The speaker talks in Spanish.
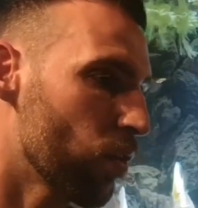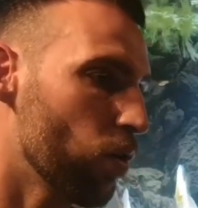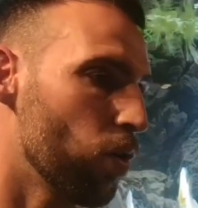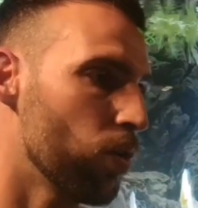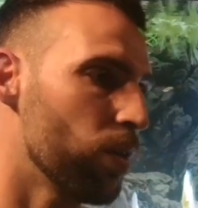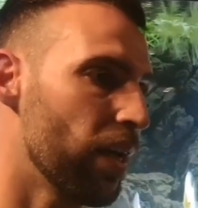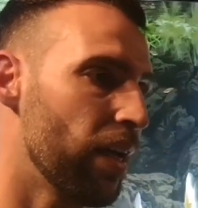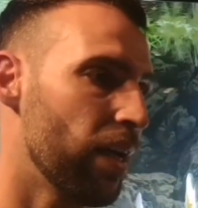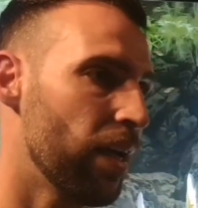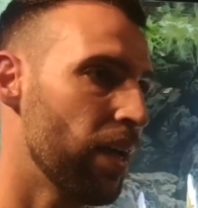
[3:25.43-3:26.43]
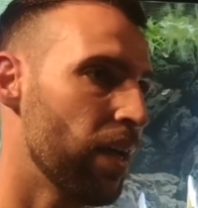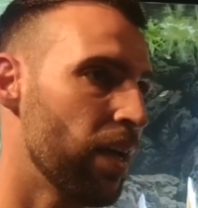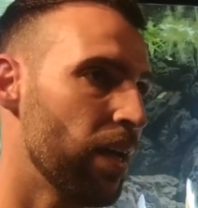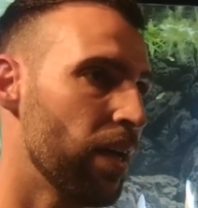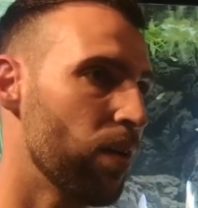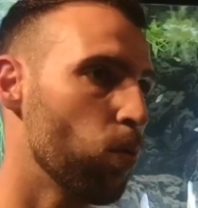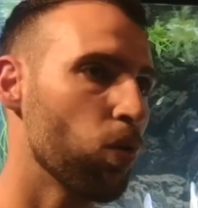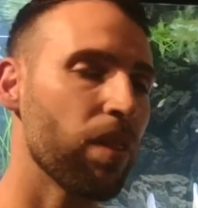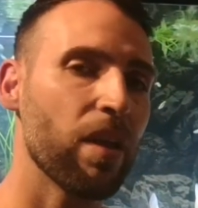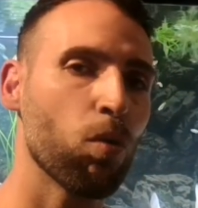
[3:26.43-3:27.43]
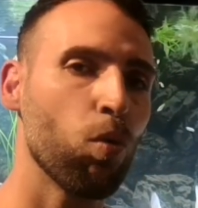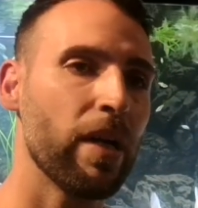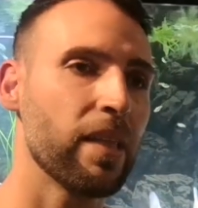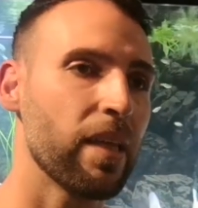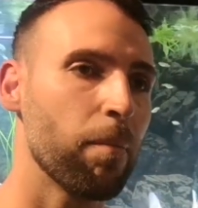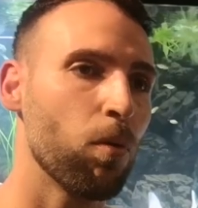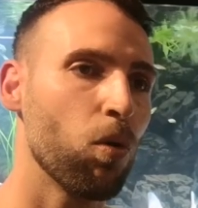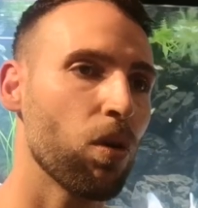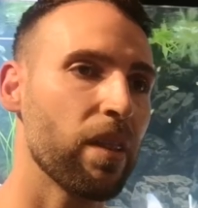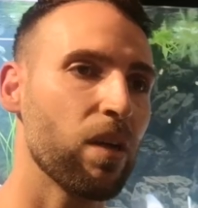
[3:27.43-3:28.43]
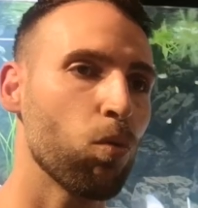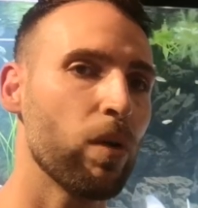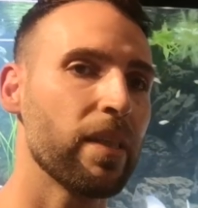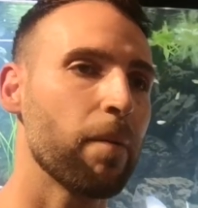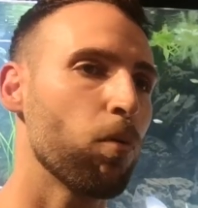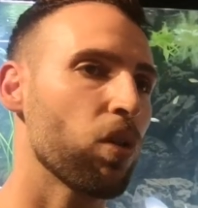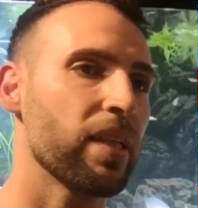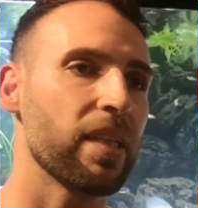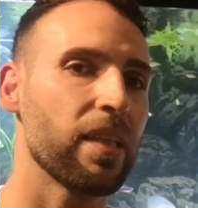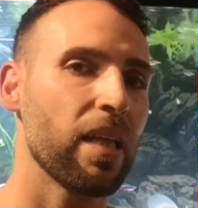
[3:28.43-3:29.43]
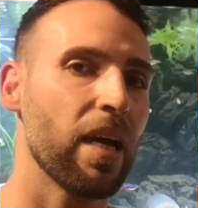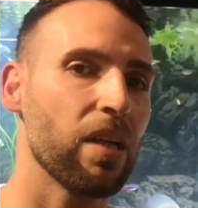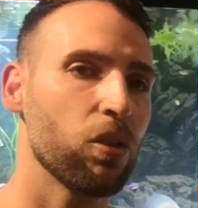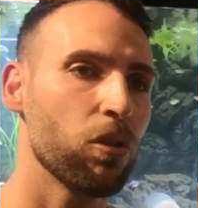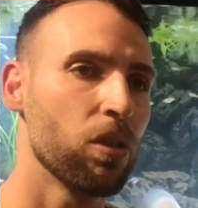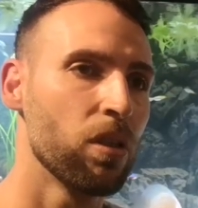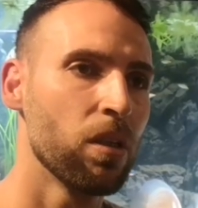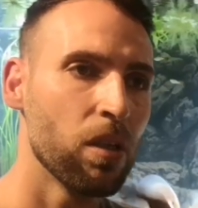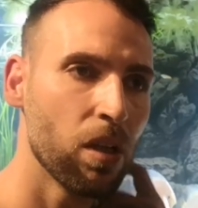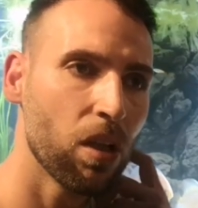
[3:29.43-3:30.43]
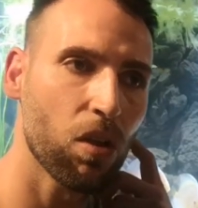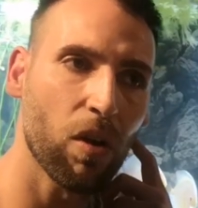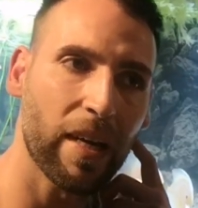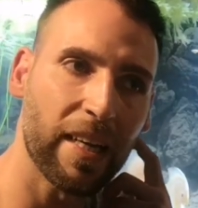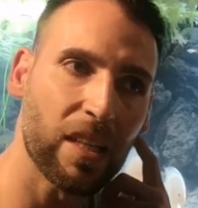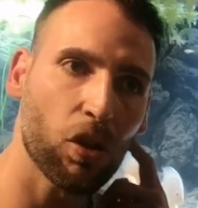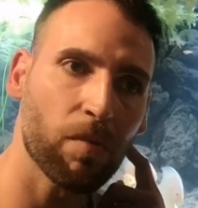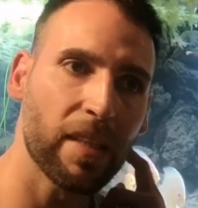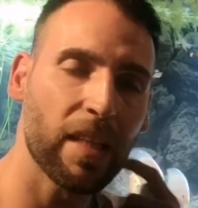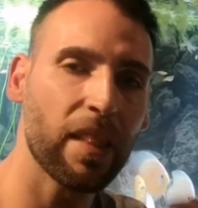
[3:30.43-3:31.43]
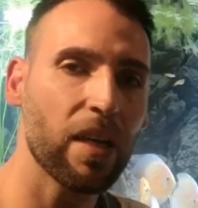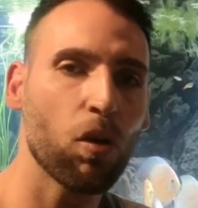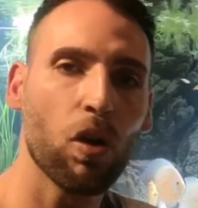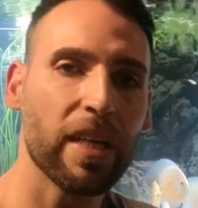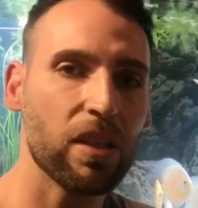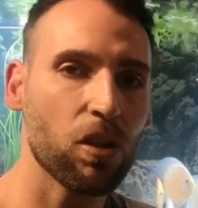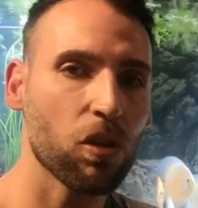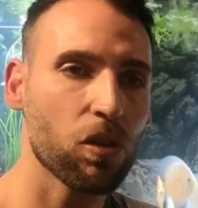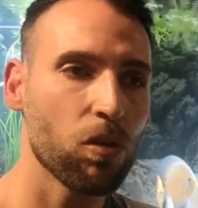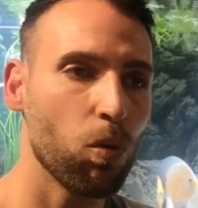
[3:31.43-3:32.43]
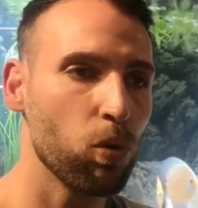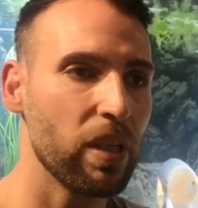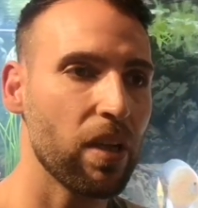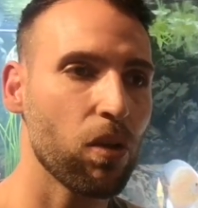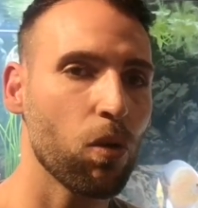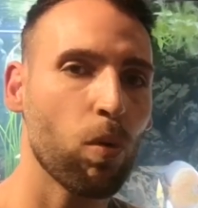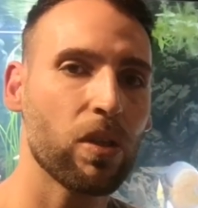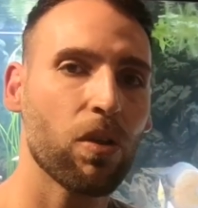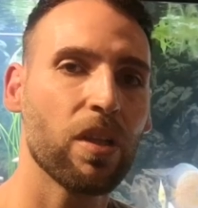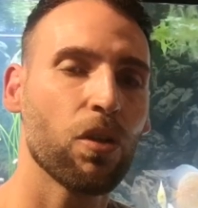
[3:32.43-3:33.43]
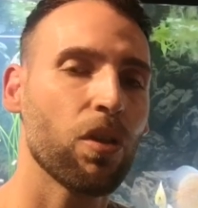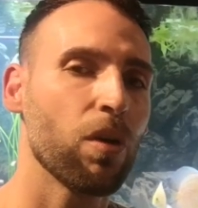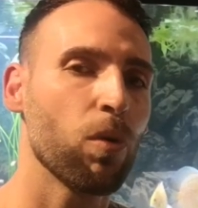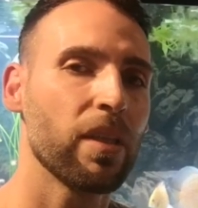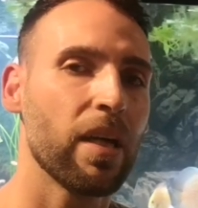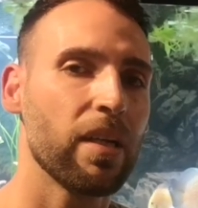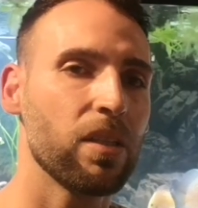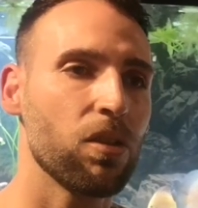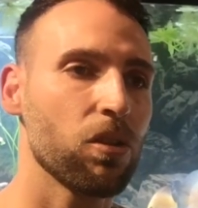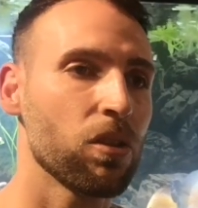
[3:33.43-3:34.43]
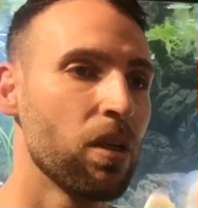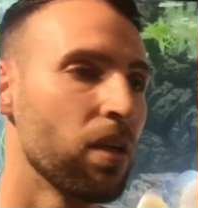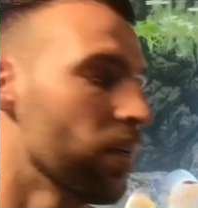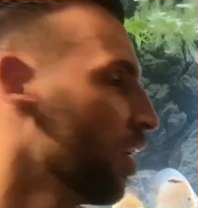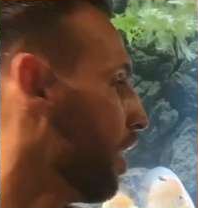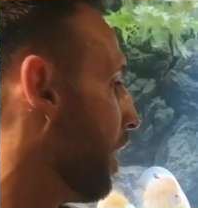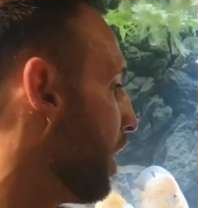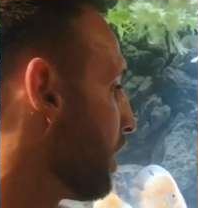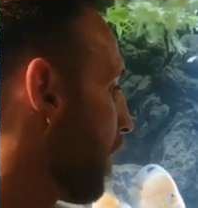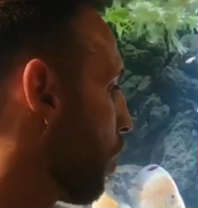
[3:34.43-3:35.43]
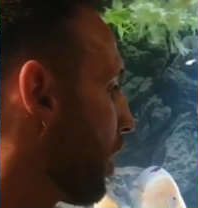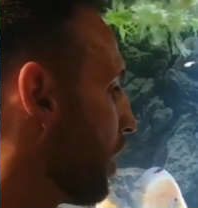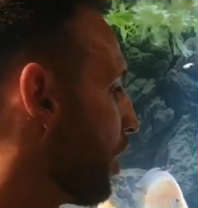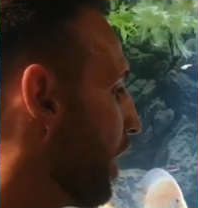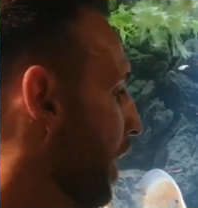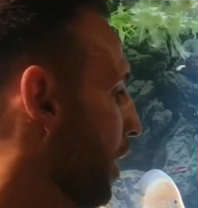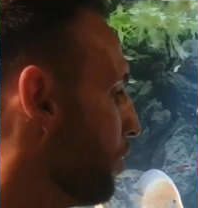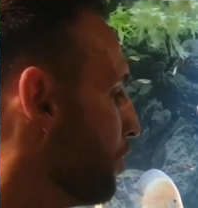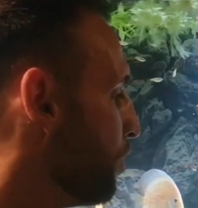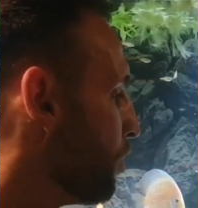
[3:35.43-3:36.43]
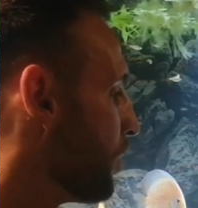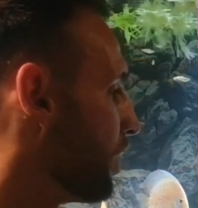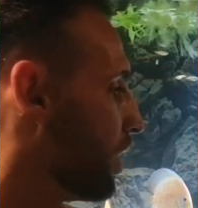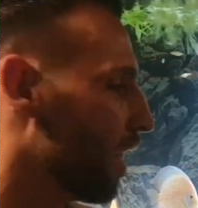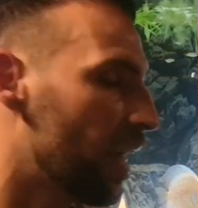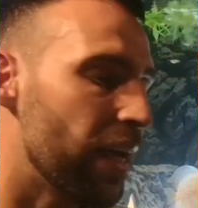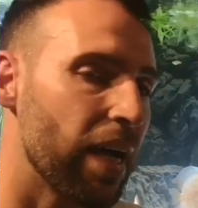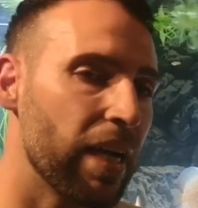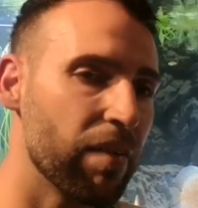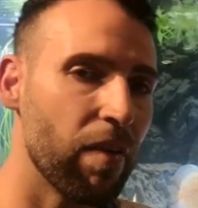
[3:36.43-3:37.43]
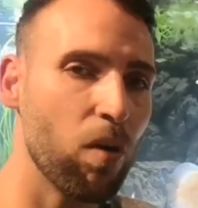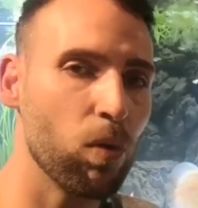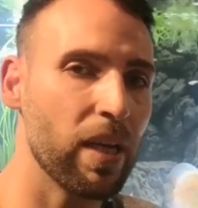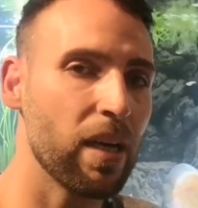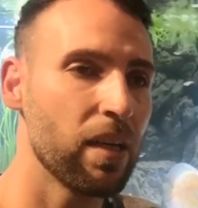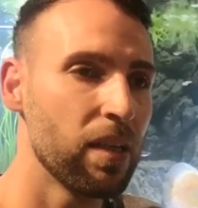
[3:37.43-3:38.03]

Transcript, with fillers: son 1,50 eh, por 50 por 70 de alto son 525 litros, útiles son 450 litros, está cogido de, de Galifaunia,